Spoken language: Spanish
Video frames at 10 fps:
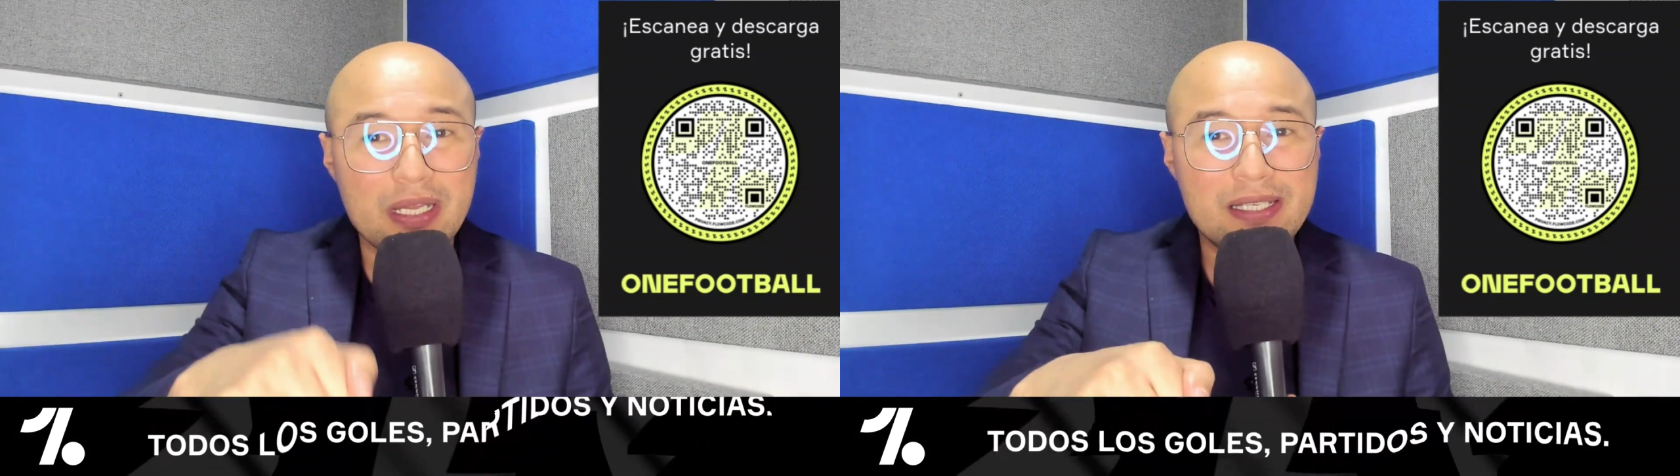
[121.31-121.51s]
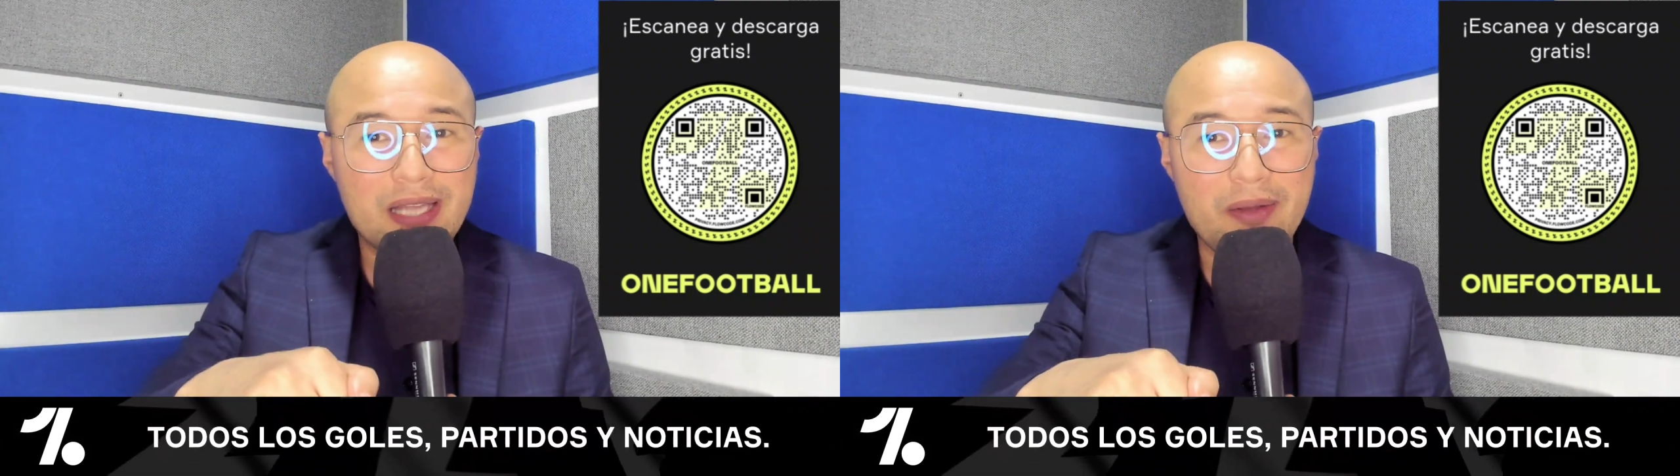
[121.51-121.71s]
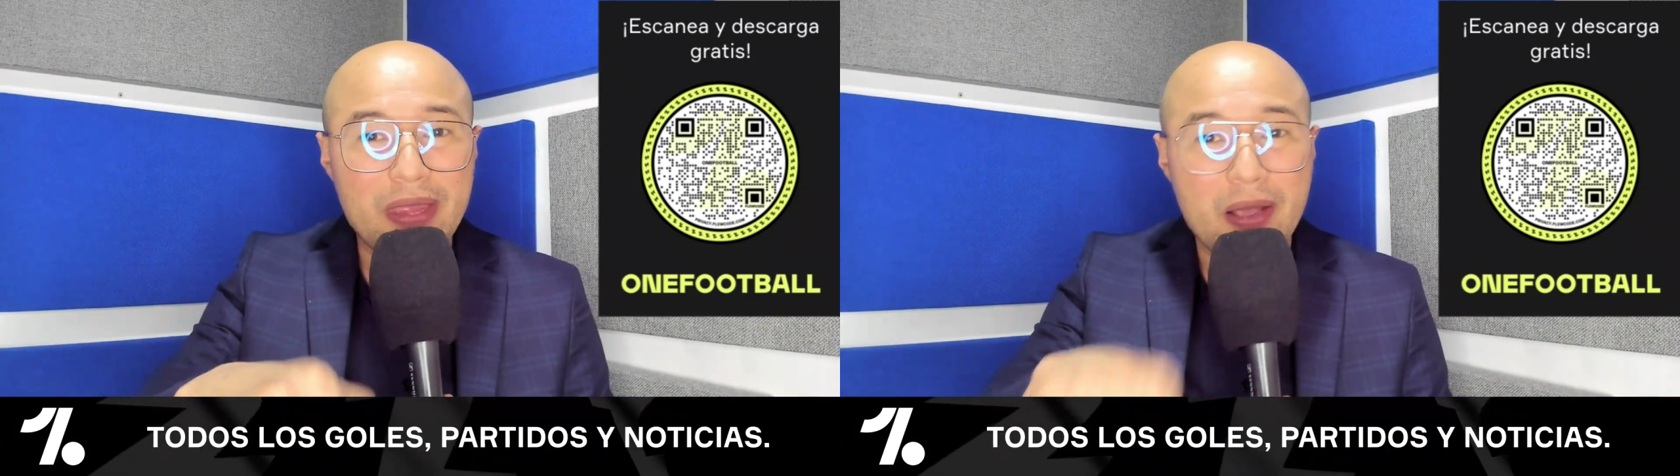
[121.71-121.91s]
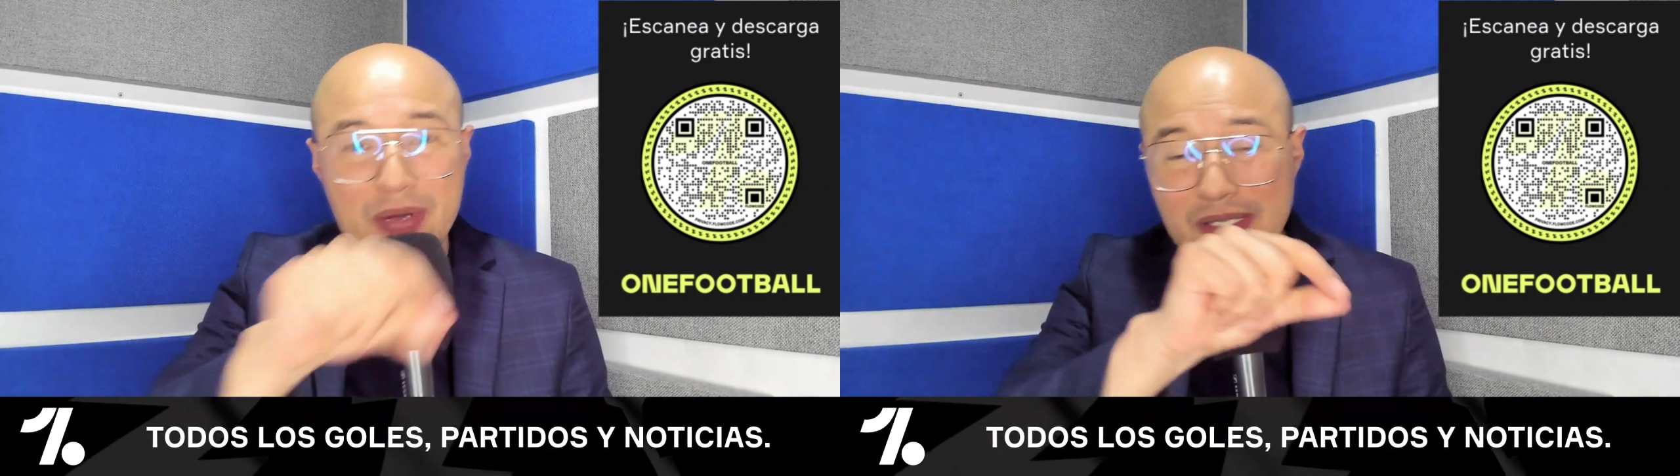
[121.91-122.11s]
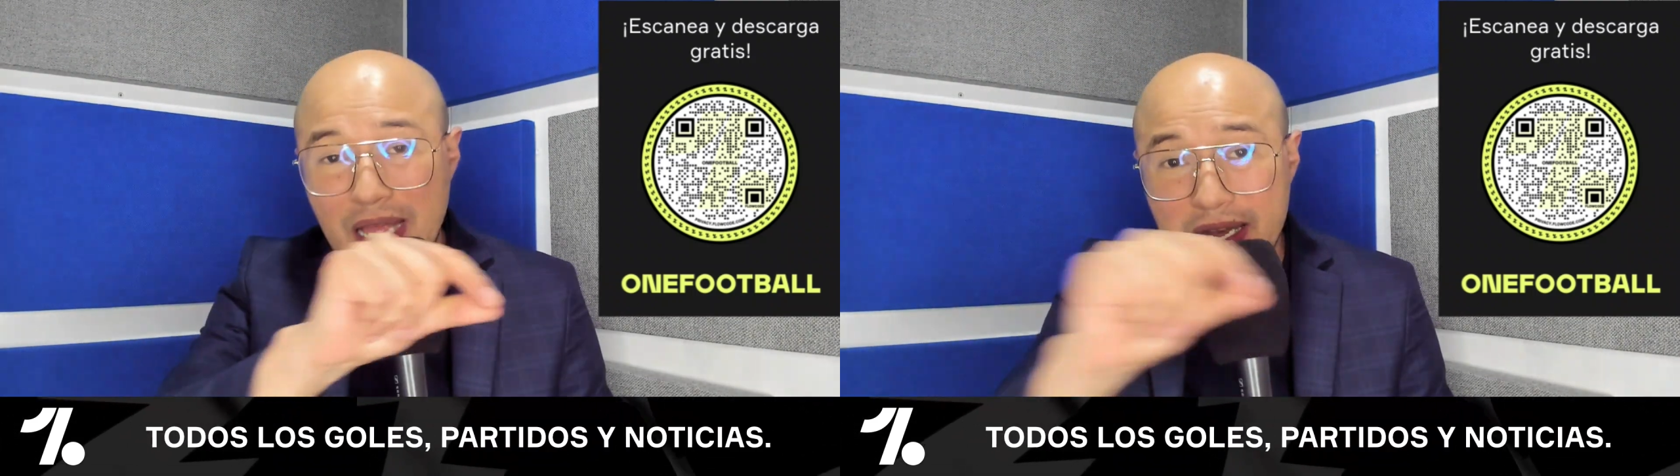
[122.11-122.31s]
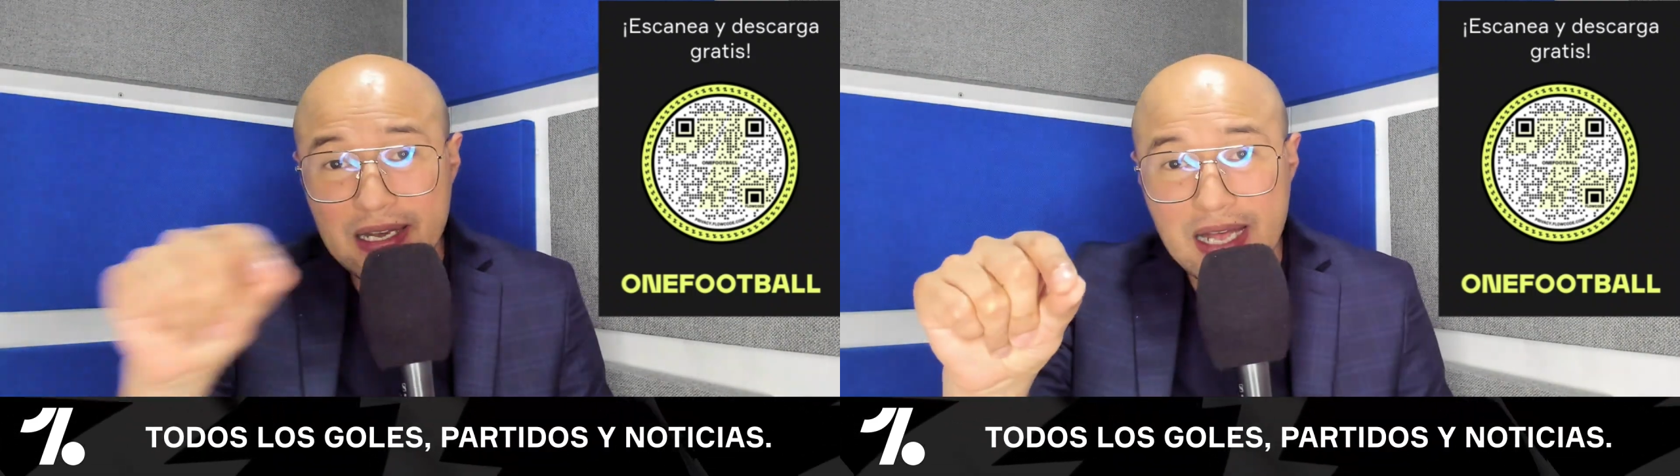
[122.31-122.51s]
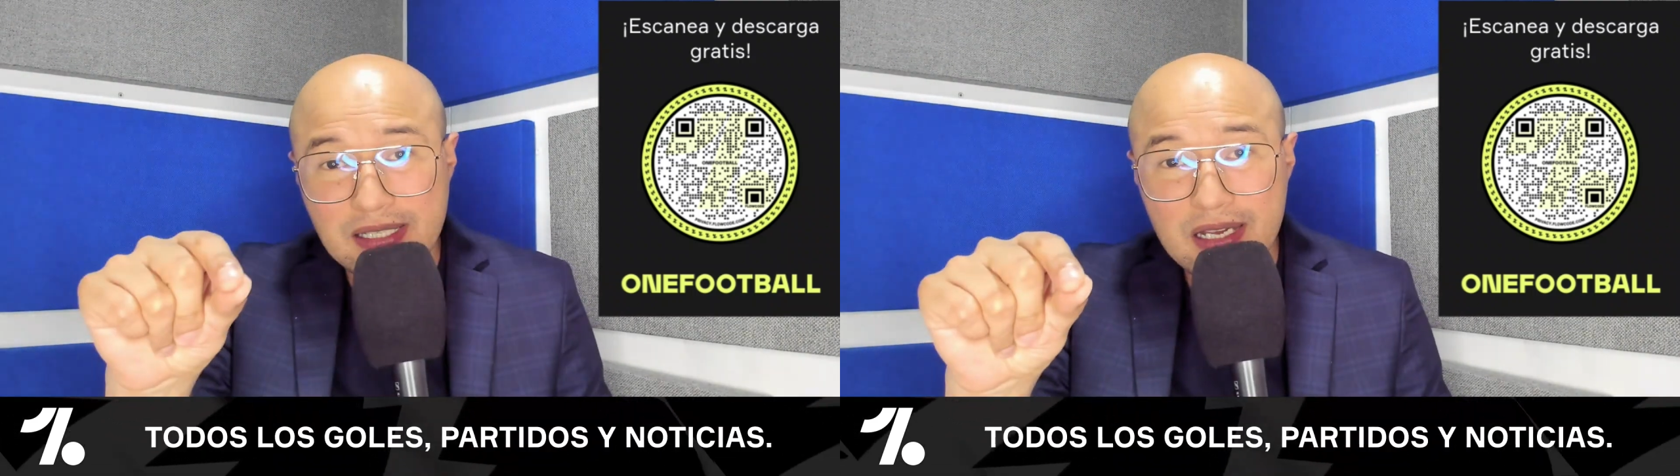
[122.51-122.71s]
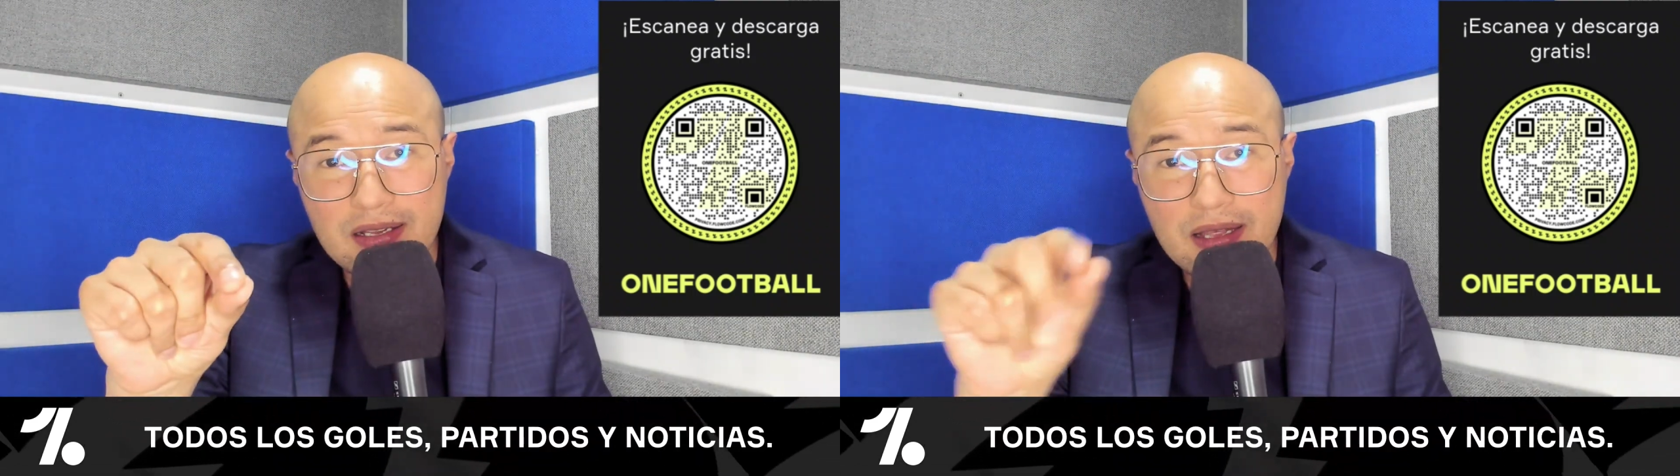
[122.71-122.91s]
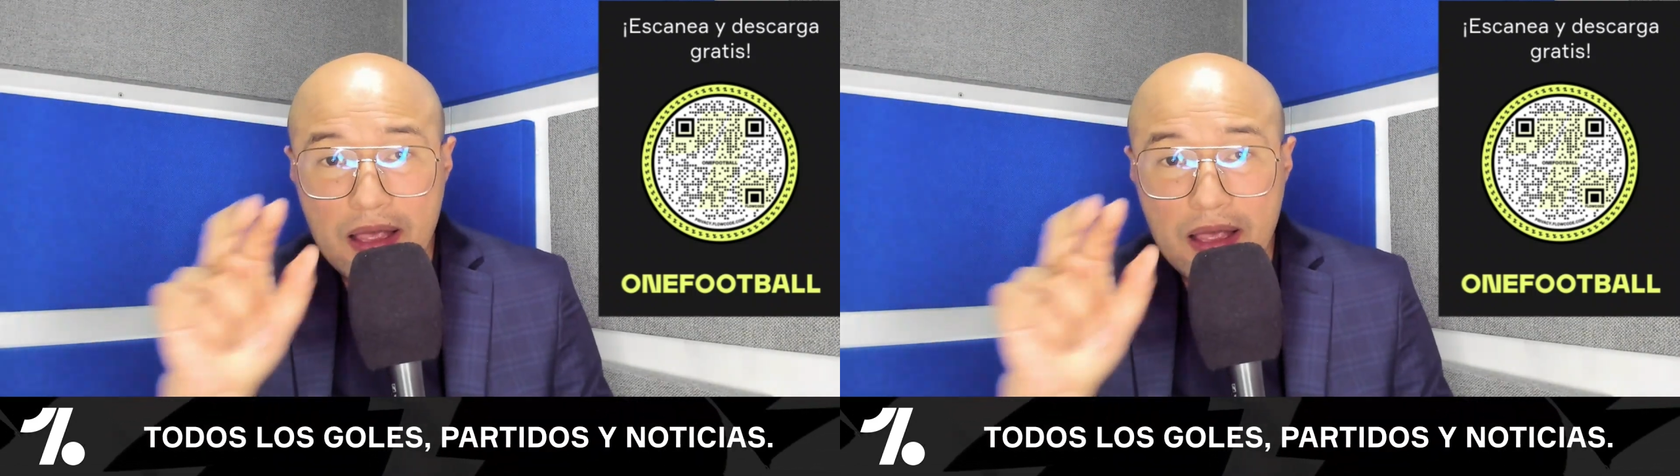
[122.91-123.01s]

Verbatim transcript: de este video está el enlace,